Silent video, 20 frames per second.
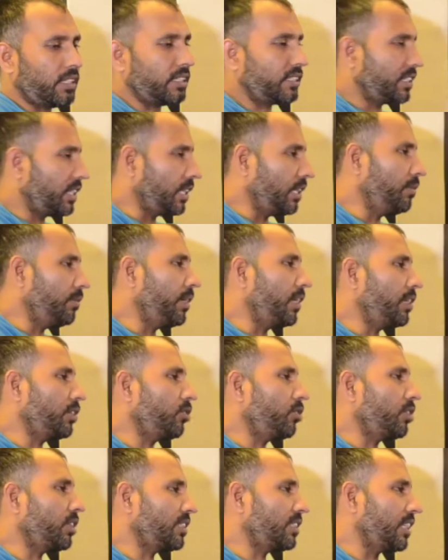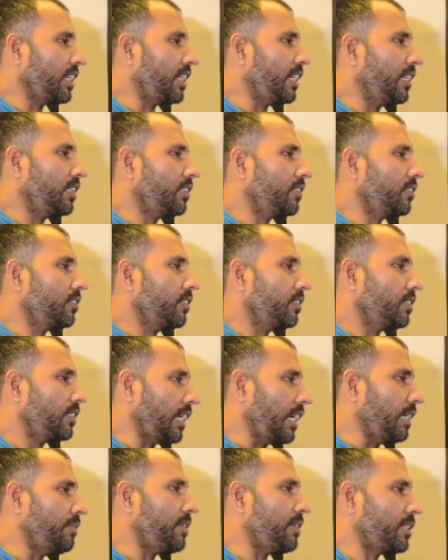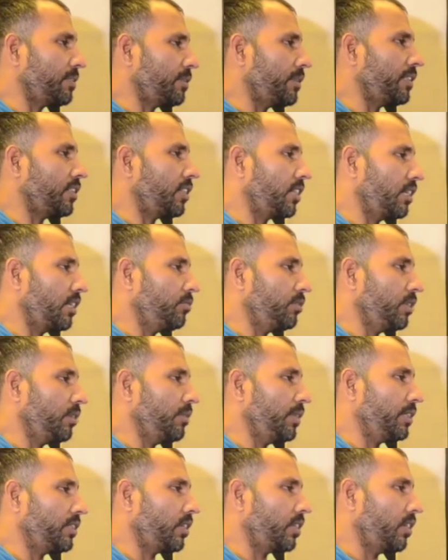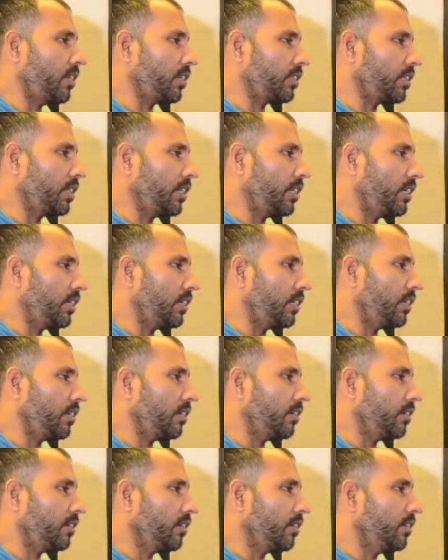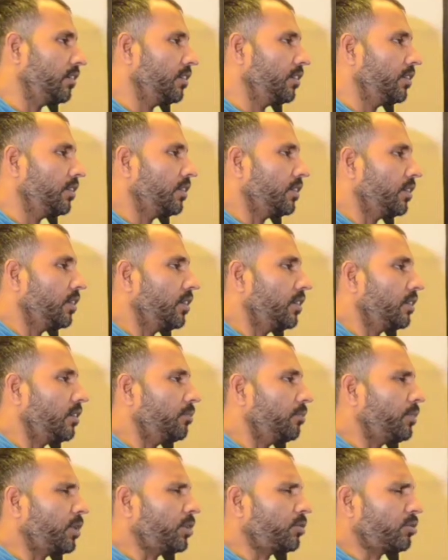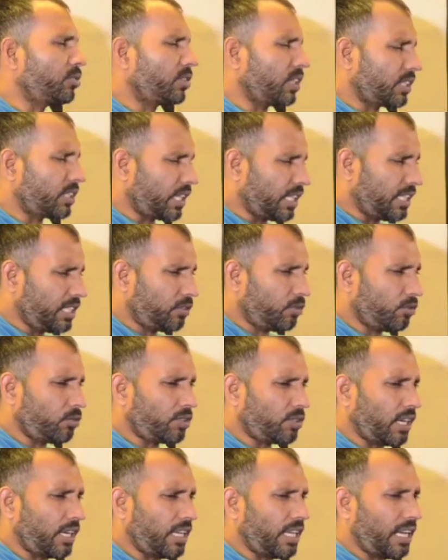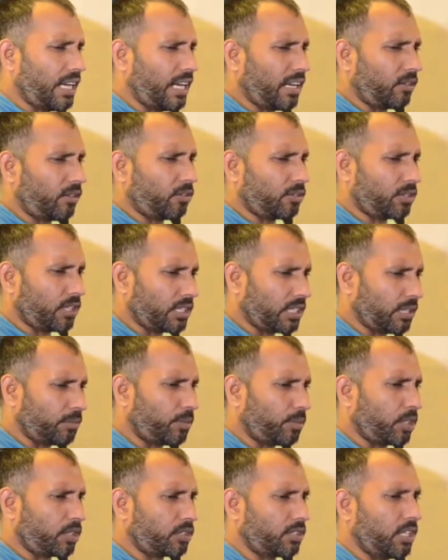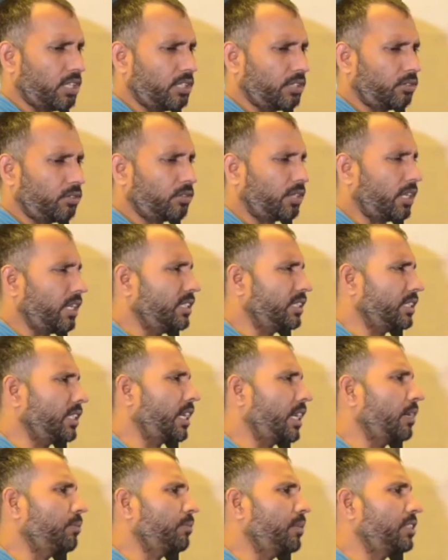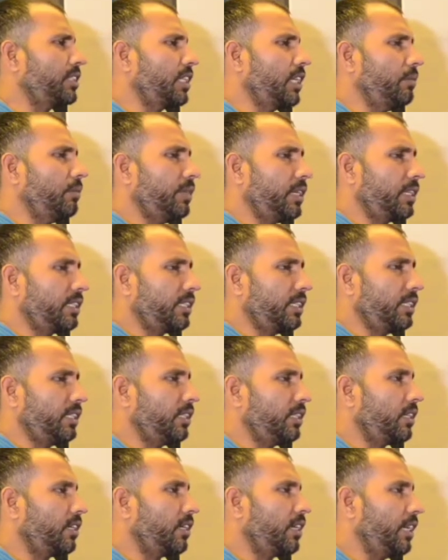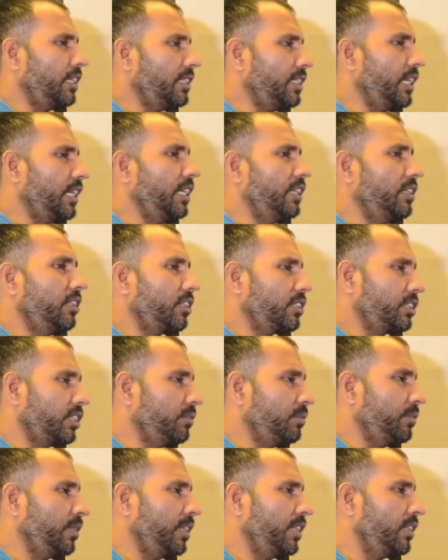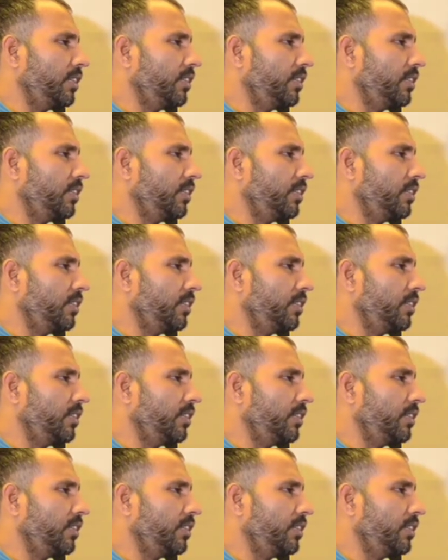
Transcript: सेलिब्रिटियों के साथ टाइम एक्सपेंड करना मुझे बेहतर लगता है बट कुछ ऐसा इशूस आया कुछ ऐसा पर्सनल इशूस आया जिस कारण मैं सेलिब्रिटी एज ए इंडस्ट्री में